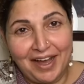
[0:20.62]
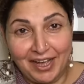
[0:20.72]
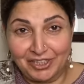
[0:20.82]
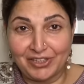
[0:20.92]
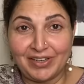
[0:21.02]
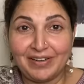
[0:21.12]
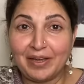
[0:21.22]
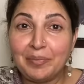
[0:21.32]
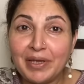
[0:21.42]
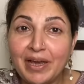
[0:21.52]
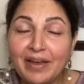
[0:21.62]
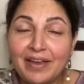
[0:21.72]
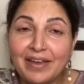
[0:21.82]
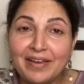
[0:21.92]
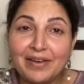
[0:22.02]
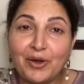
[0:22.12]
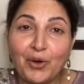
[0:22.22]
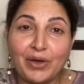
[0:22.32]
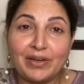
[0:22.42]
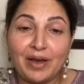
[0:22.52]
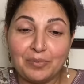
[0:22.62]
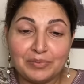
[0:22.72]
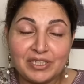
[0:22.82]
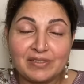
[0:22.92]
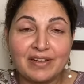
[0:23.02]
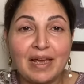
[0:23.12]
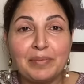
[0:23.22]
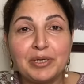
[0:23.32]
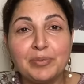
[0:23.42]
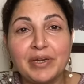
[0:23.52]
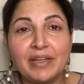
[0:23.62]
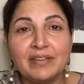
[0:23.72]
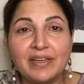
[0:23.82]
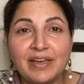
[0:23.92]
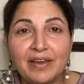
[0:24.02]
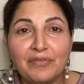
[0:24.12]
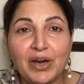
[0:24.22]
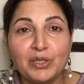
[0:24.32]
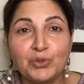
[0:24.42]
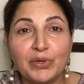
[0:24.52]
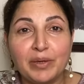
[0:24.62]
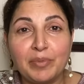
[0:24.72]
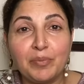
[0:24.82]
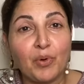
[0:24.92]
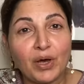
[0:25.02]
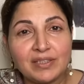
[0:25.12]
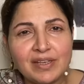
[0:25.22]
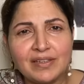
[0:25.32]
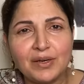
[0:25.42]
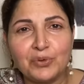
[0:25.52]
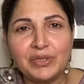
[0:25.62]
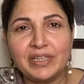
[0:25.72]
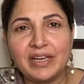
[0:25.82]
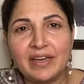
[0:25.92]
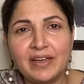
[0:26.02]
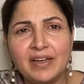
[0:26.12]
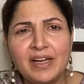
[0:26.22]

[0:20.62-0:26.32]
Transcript: आजकल गर्मियाँ हैं और हम जिस क्लाइमेट में रहते हैं वहाँ तो गर्मी बहुत ज़्यादा होती है